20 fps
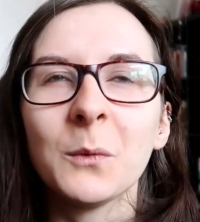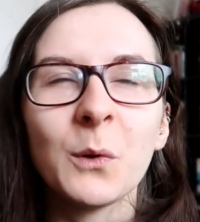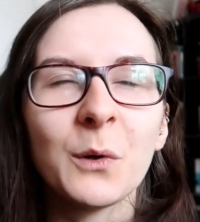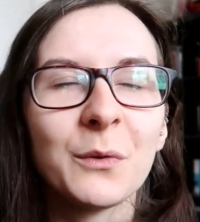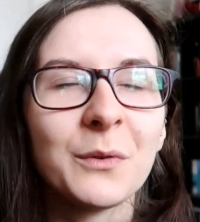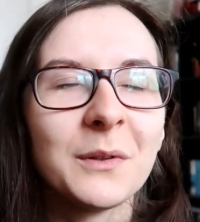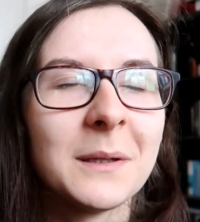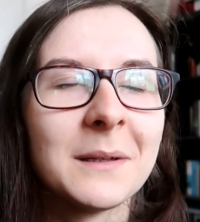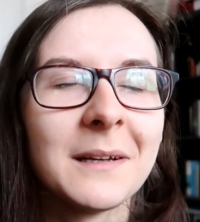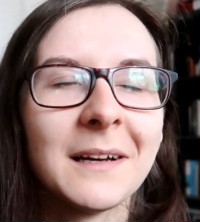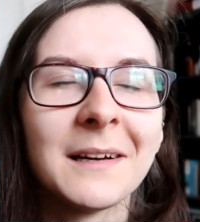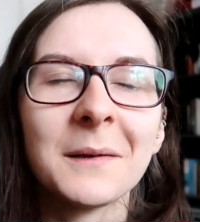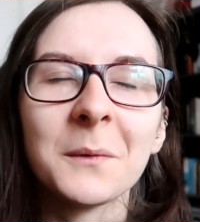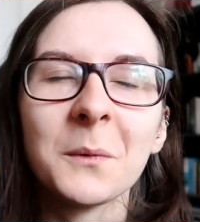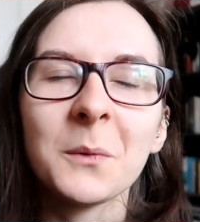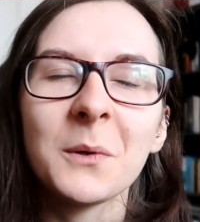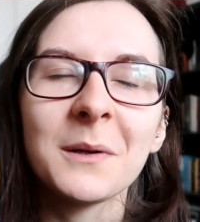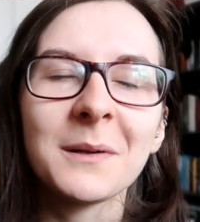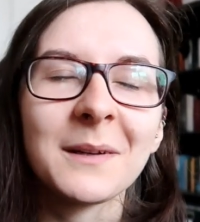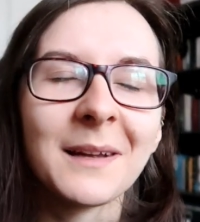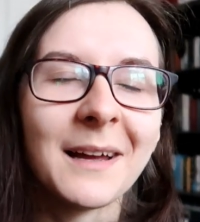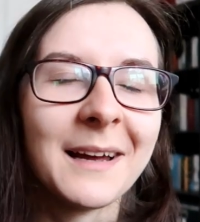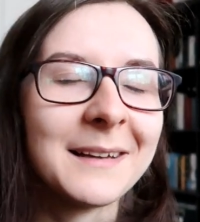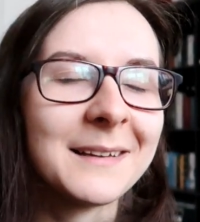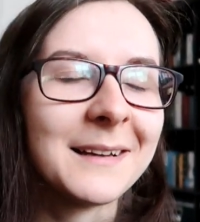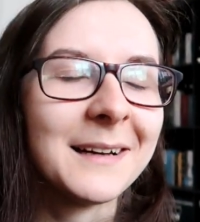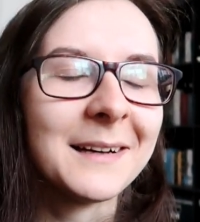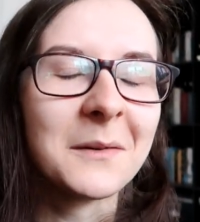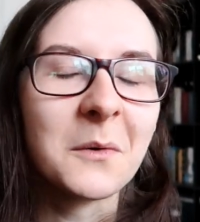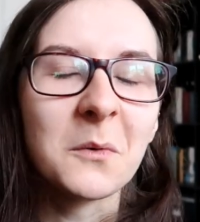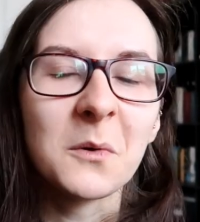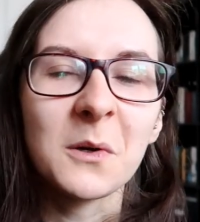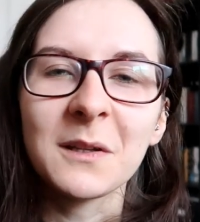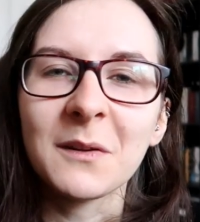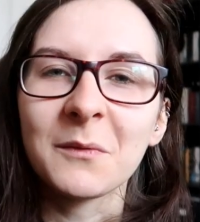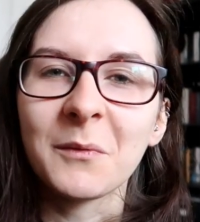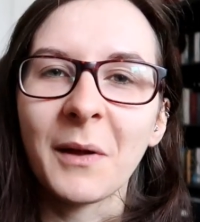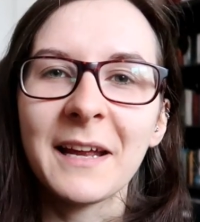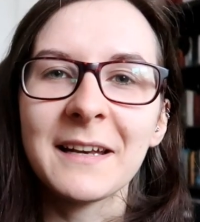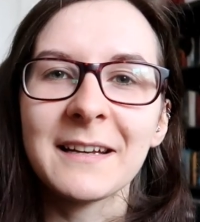nur noch vier Tage, nur noch drei Tage, nur noch
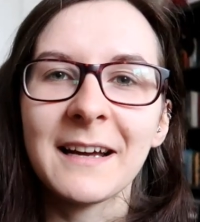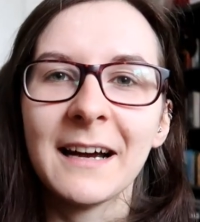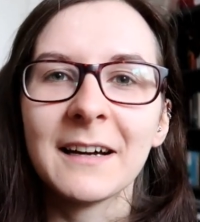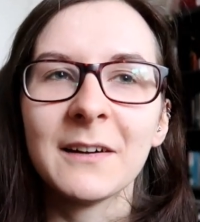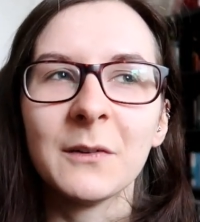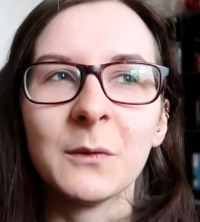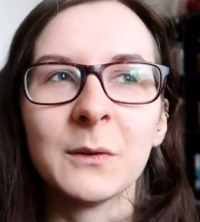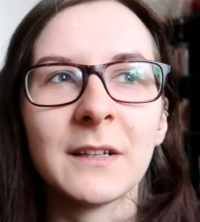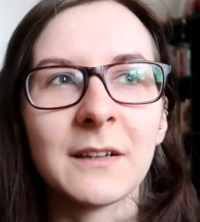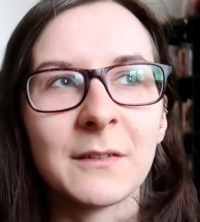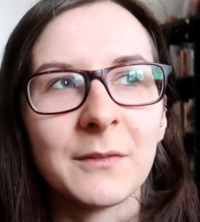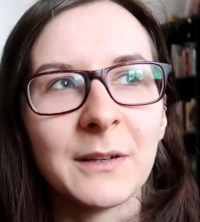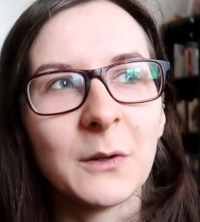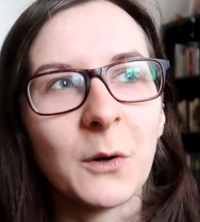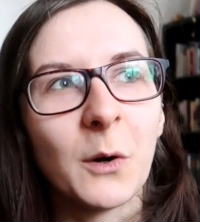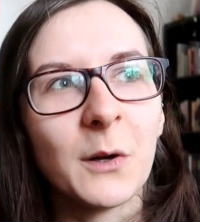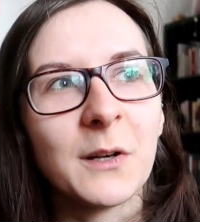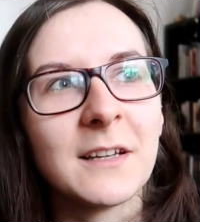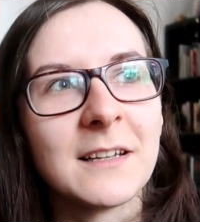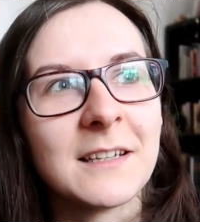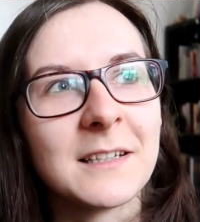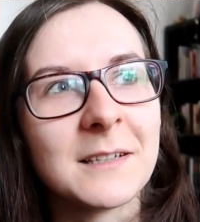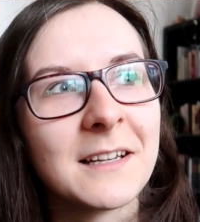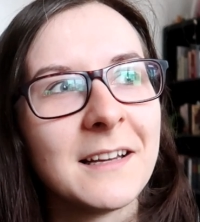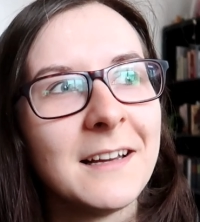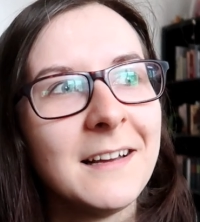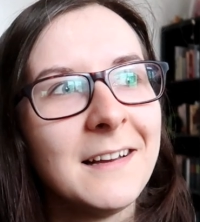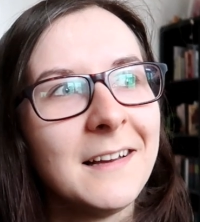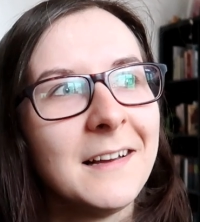zwei Tage und deswegen konnte ich